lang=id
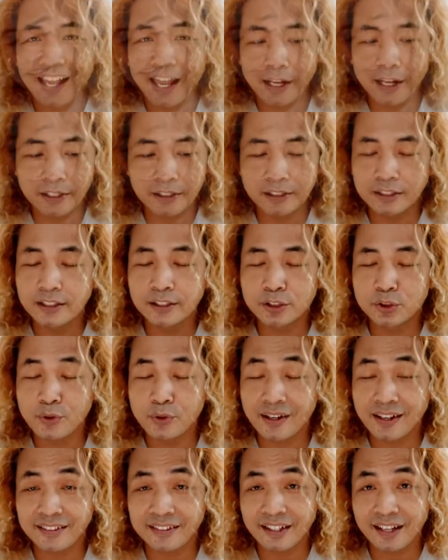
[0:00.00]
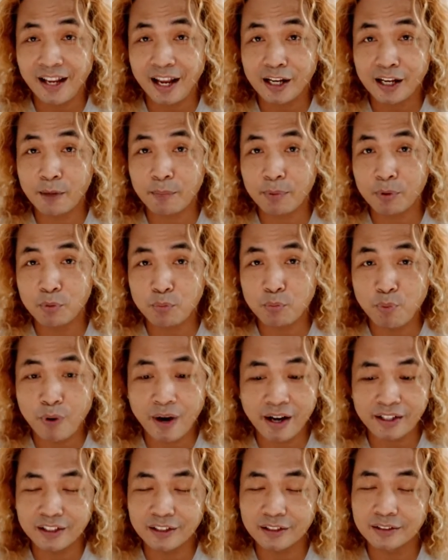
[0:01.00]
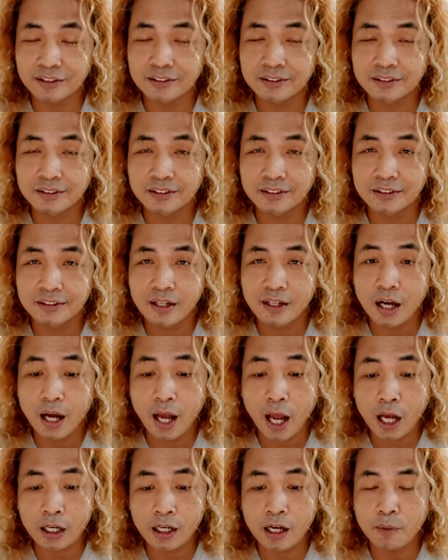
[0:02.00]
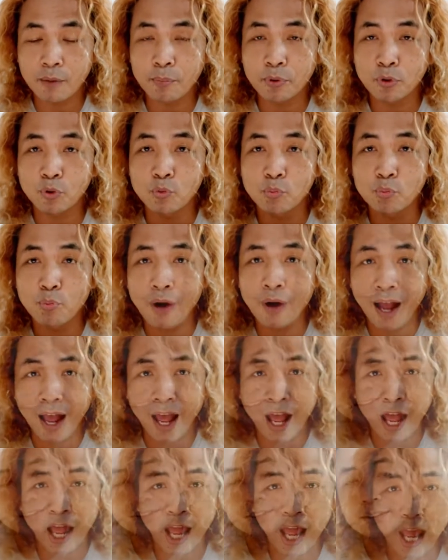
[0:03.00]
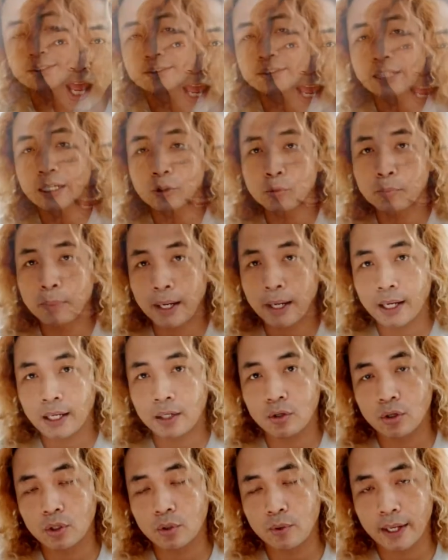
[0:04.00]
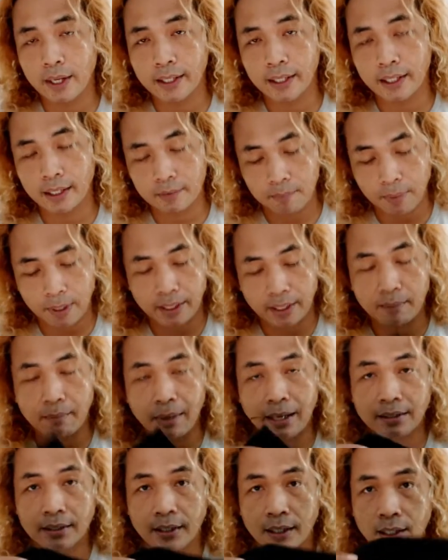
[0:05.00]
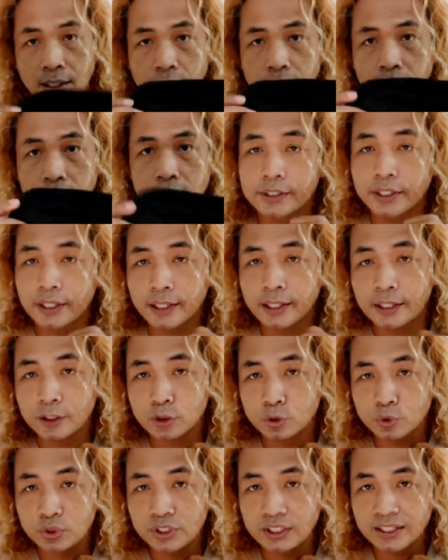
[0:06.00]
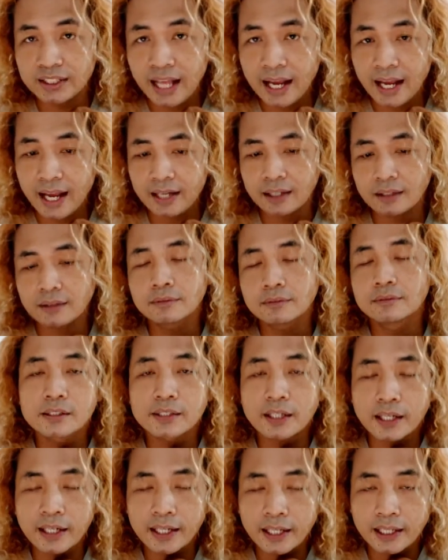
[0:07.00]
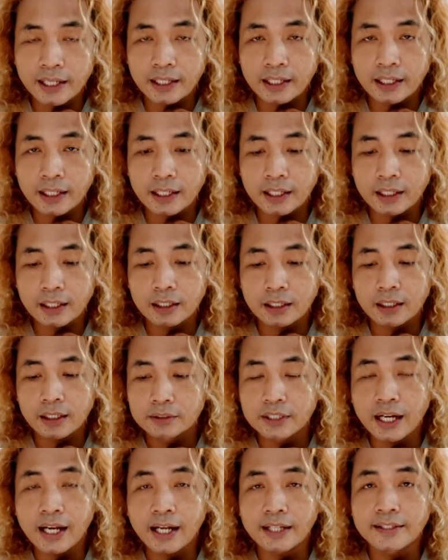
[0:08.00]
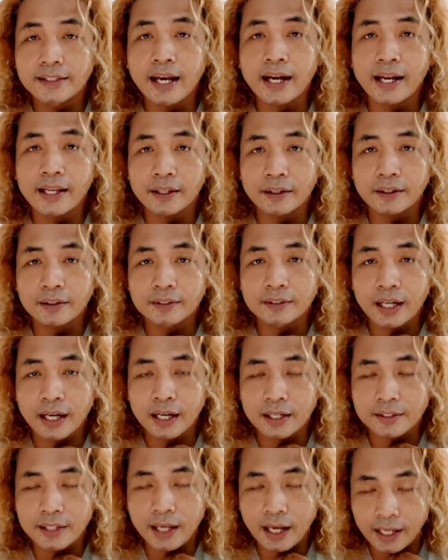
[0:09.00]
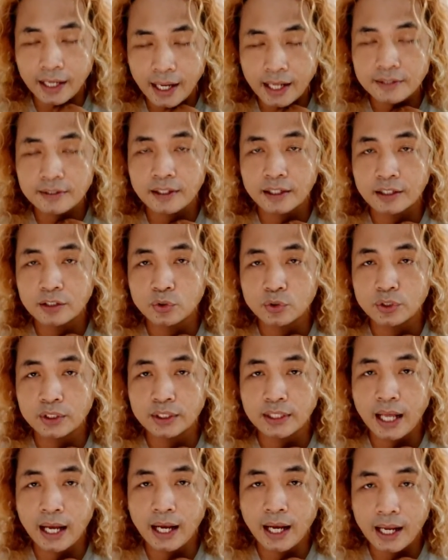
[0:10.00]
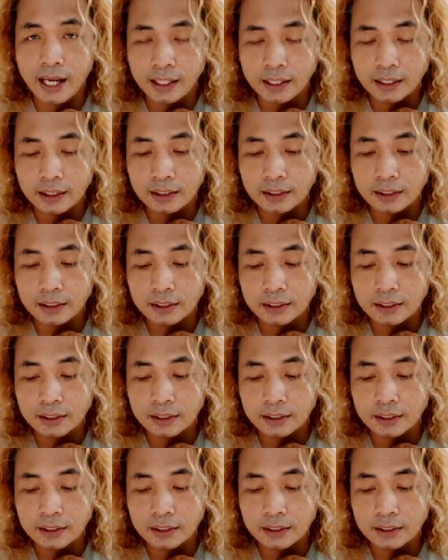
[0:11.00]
Hari ini suara saya agak berubah ya, agak berubah. Jangan lupa kalau keluar ya, pakai masker, sering cuci tangan, sering jaga jarak ya, jaga jarak, sering cuci tangan,